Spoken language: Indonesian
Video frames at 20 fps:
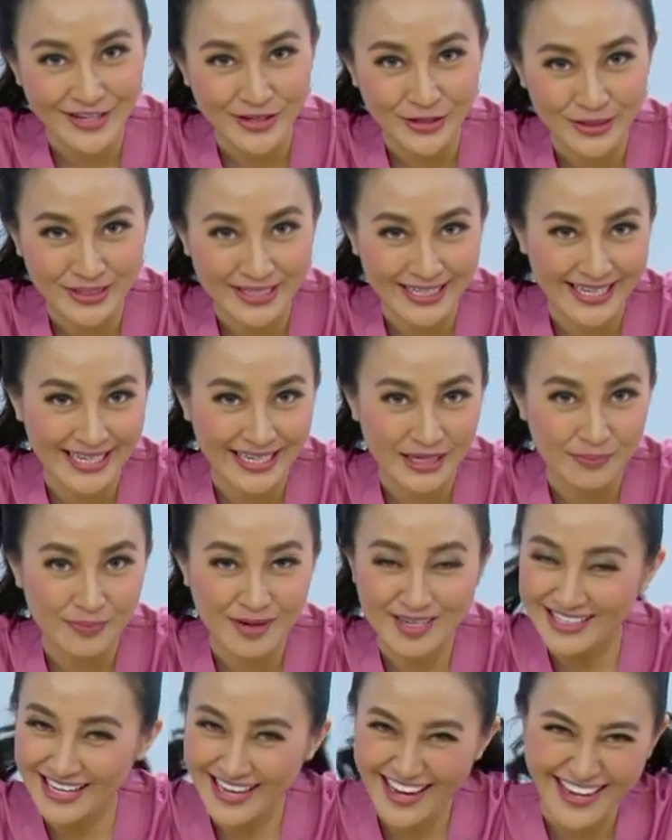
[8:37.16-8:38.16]
Oke,
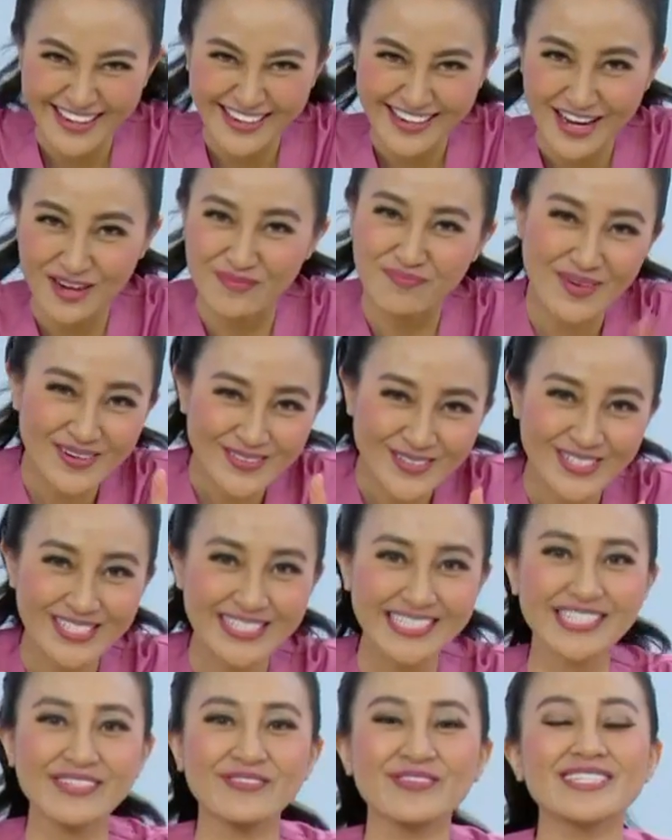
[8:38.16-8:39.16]
pertanyaan yang bagus
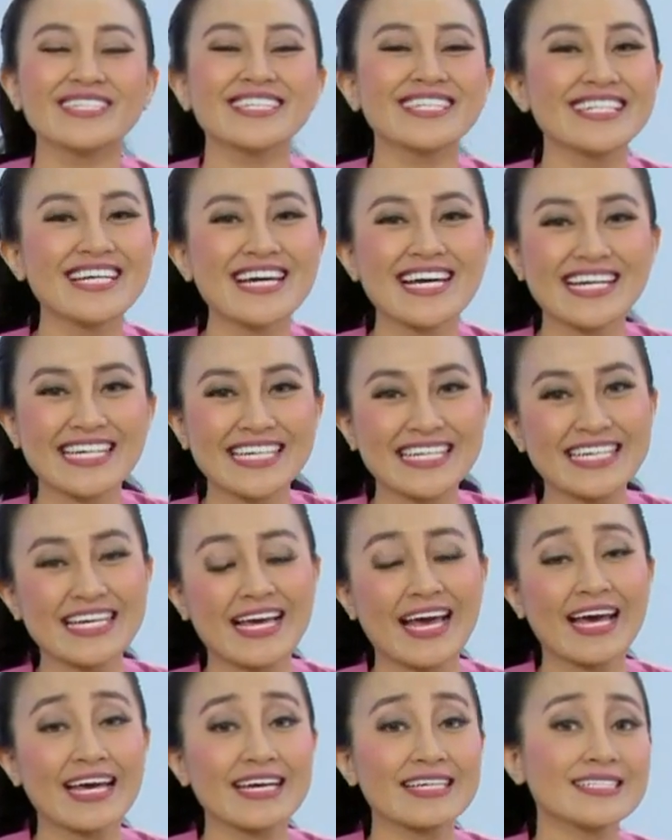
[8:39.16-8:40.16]
nih Winda dari.
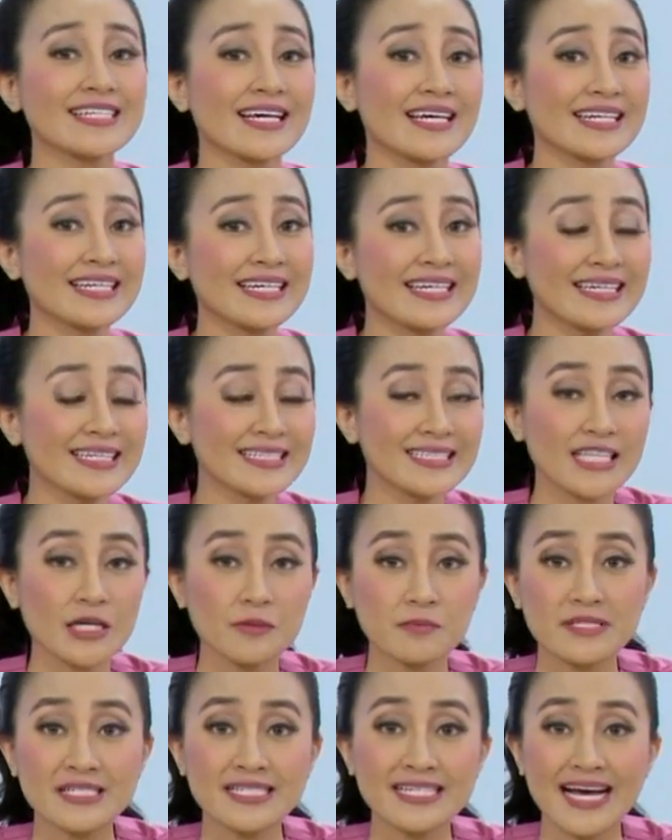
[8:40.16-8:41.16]
Jadi
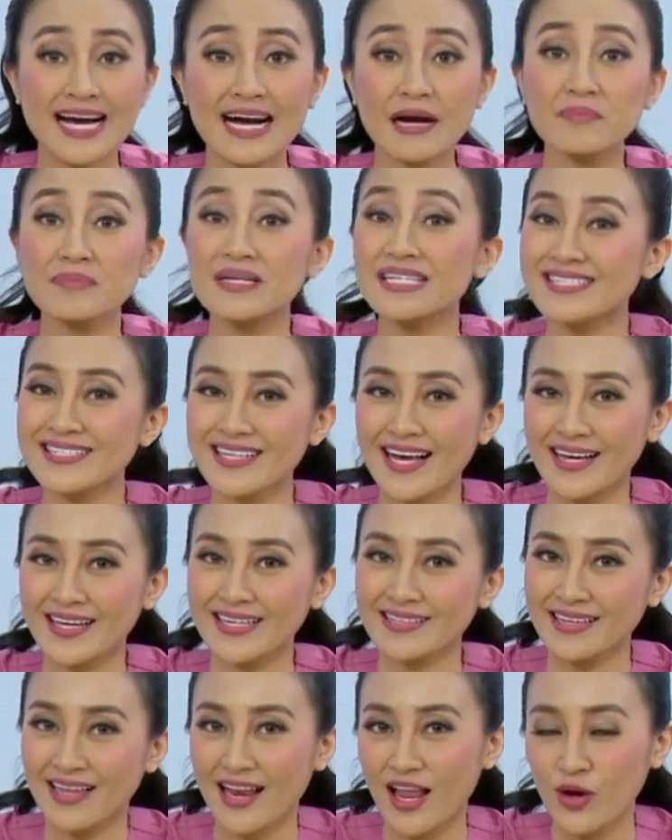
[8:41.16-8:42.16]
tips yang bisa
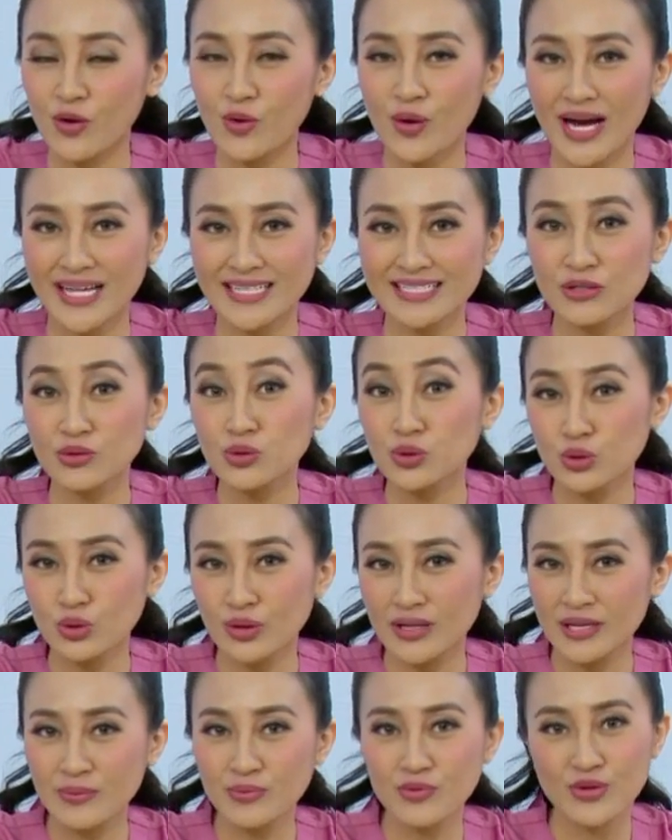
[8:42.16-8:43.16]
kita lakukan
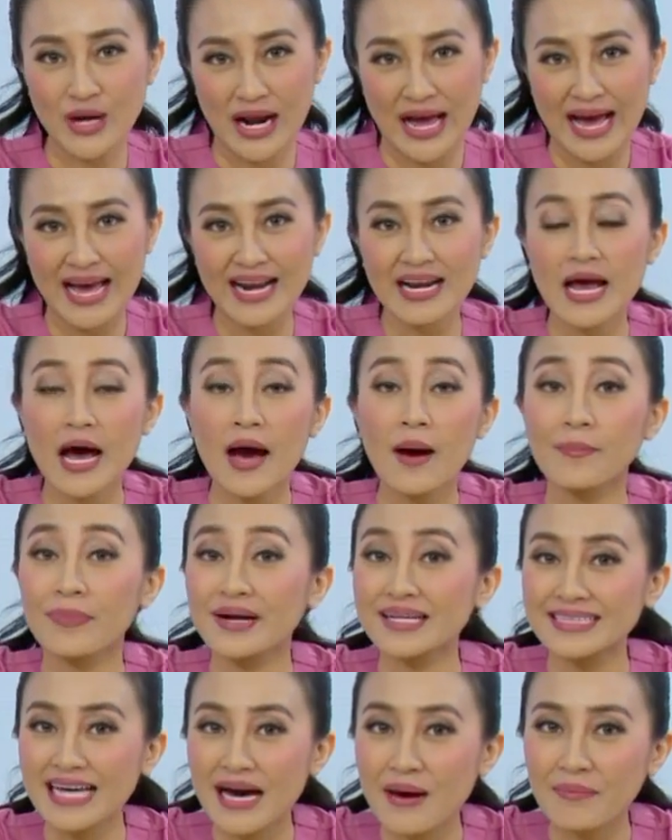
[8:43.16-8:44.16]
untuk liburan,
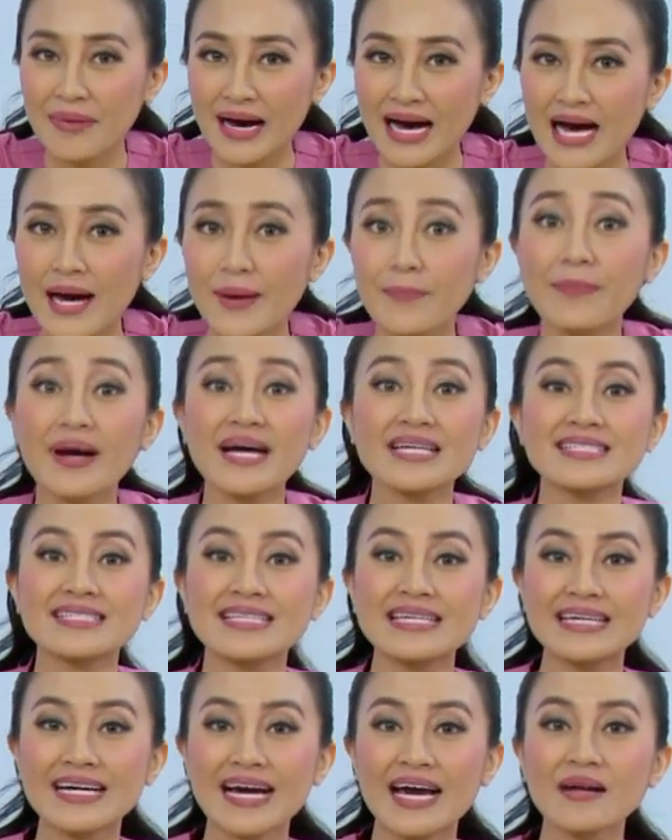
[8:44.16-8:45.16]
pertama
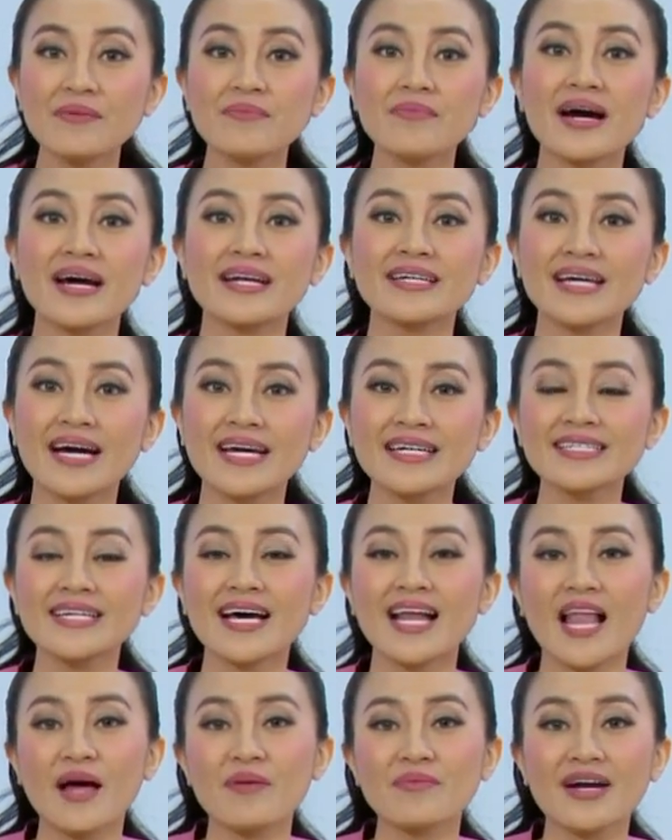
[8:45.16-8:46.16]
pastikan badan
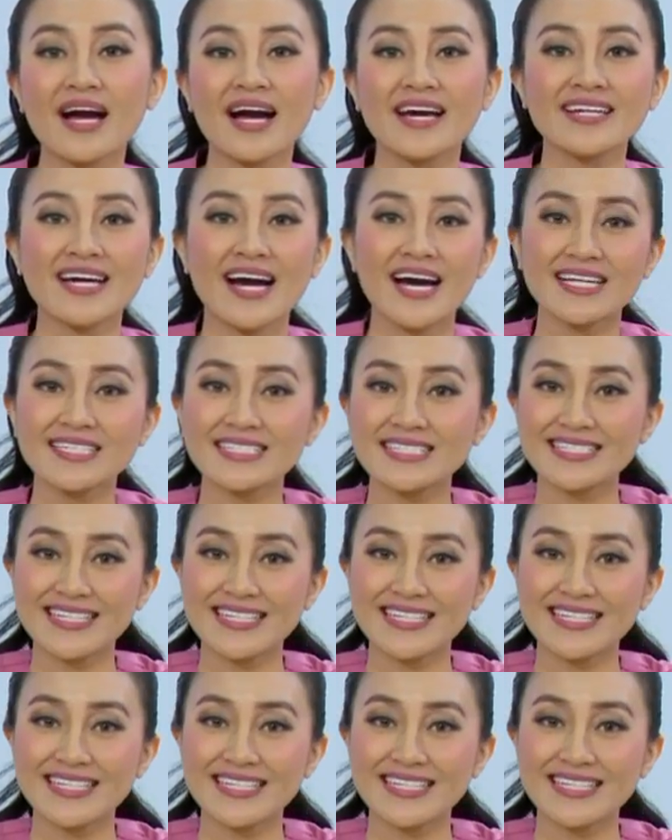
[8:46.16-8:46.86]
dalam keadaan